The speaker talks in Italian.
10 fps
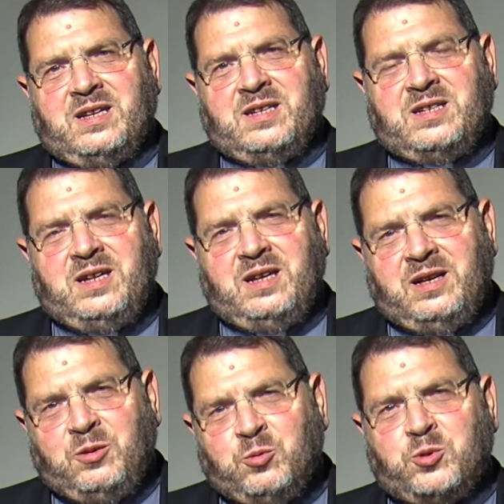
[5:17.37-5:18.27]
si
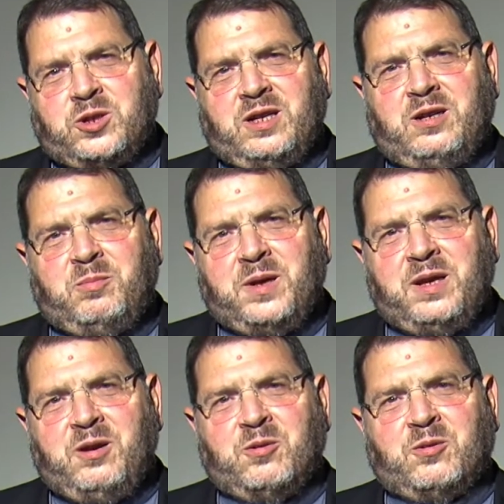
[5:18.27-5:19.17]
riduce il
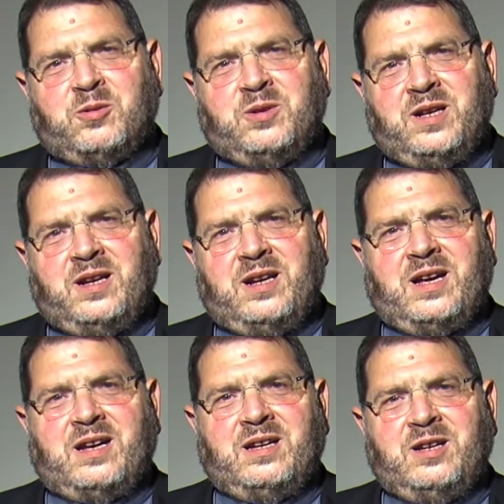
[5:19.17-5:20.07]
pericolo
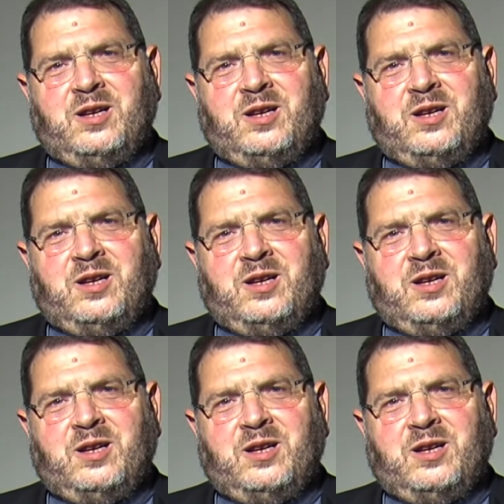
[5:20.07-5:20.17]
della